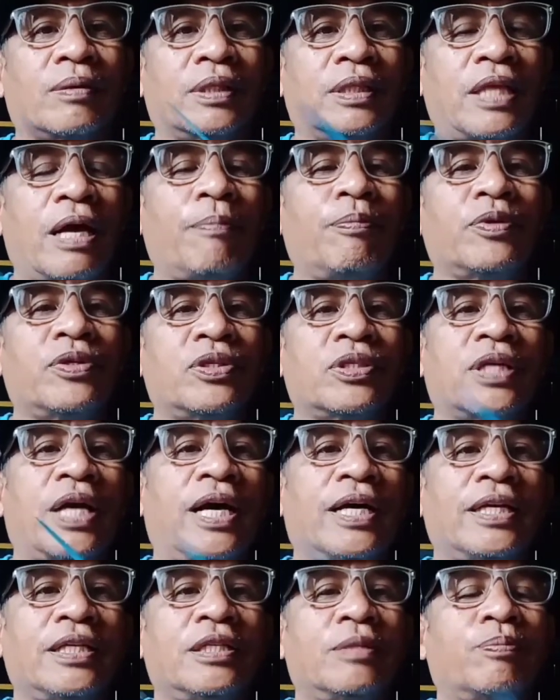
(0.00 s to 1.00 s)
Tapos
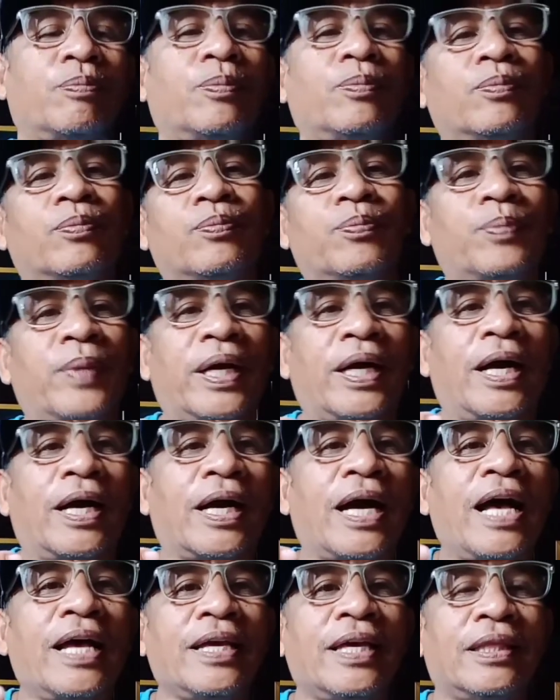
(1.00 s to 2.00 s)
guys,
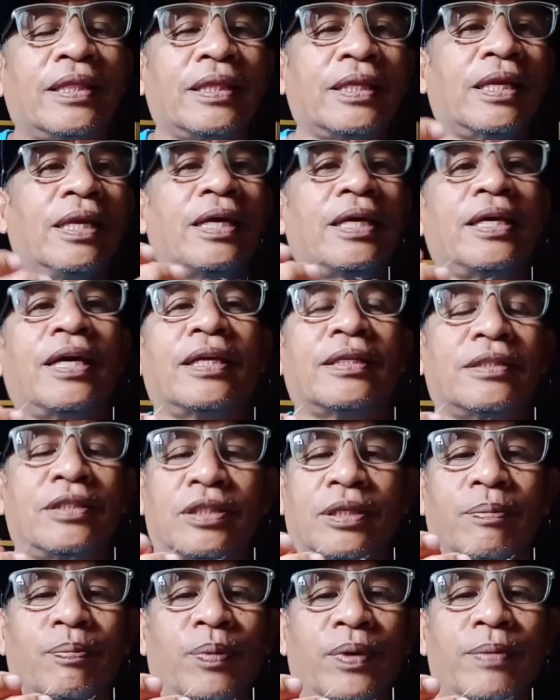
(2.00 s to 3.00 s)
pagkagayat nila yan,
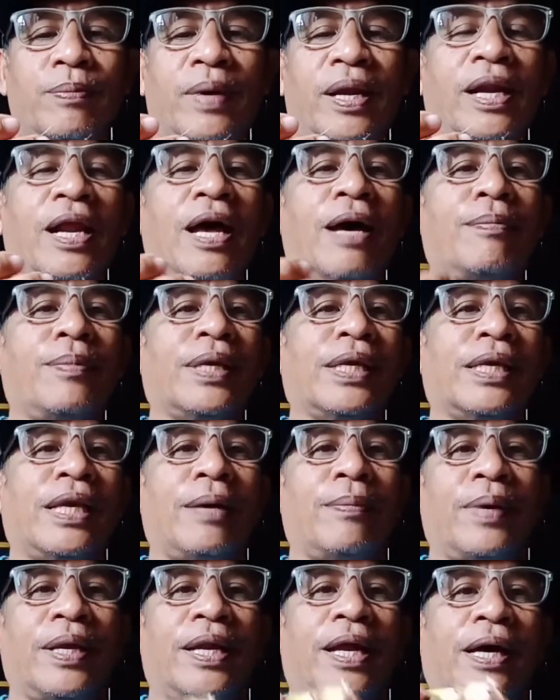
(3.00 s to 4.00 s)
syempre maraming
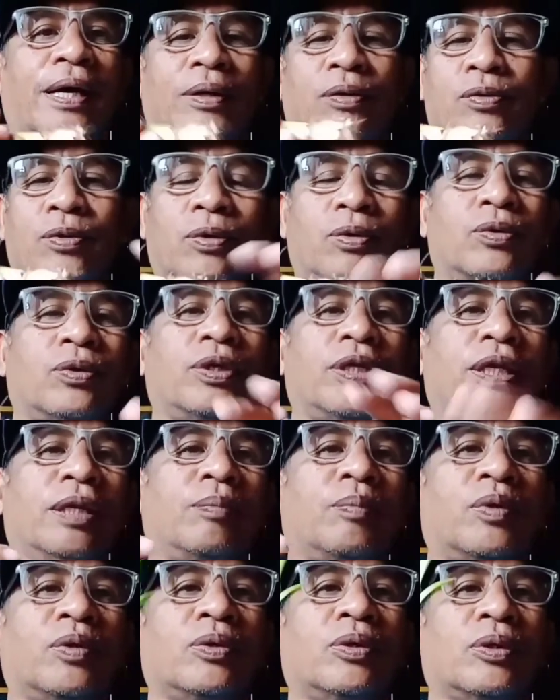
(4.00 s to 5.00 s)
laman ang kukunin
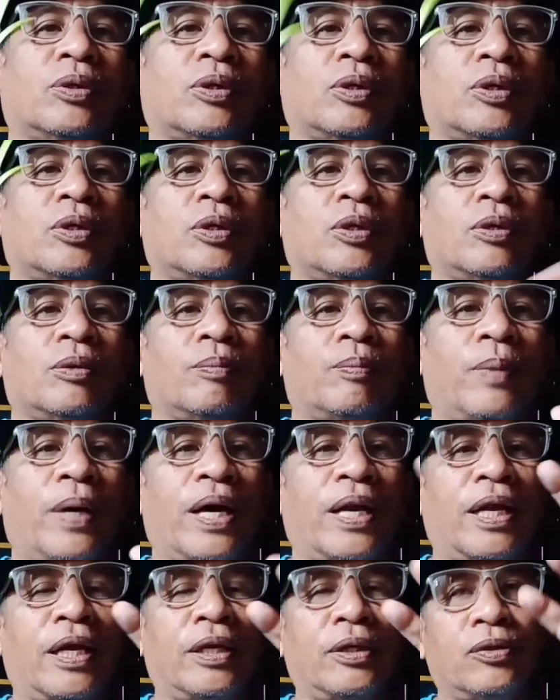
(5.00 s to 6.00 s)
mo.
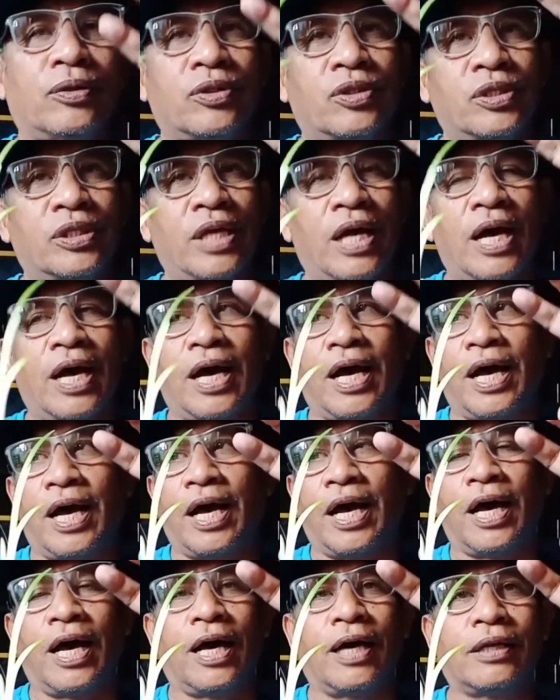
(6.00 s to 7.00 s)
Para dun
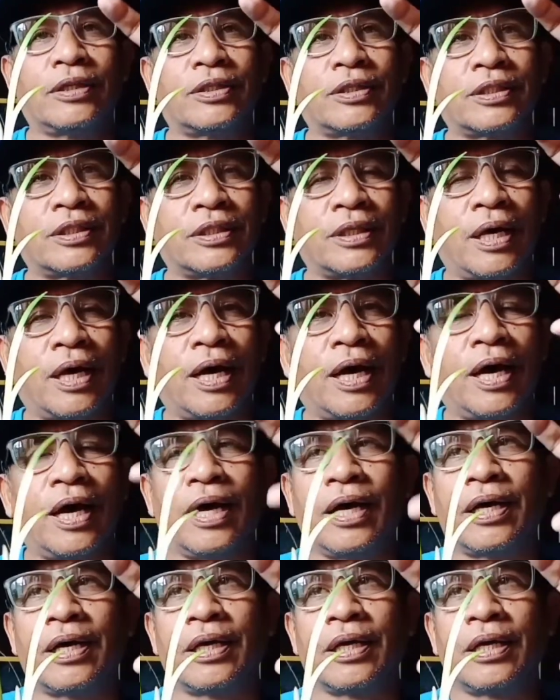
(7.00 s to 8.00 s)
sa, sa
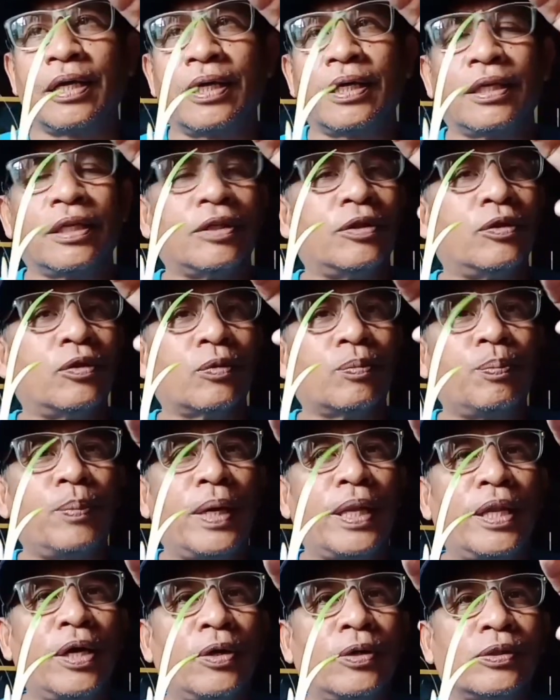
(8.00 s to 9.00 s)
nung
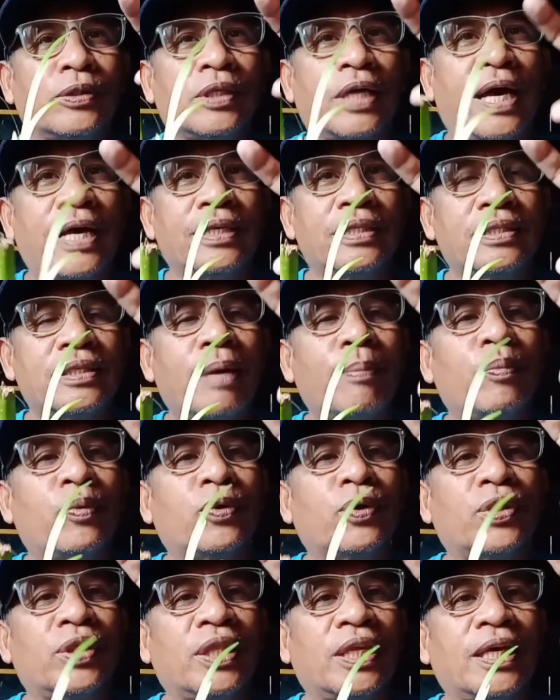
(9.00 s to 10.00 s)
panahon guys, sa
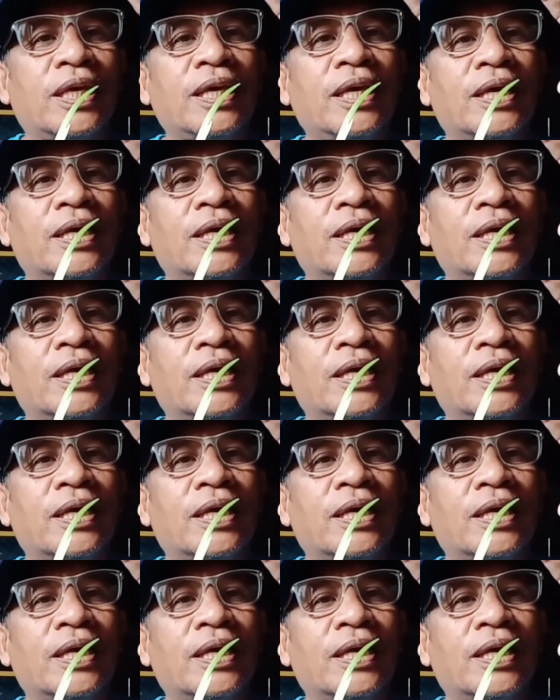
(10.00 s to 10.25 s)
buti.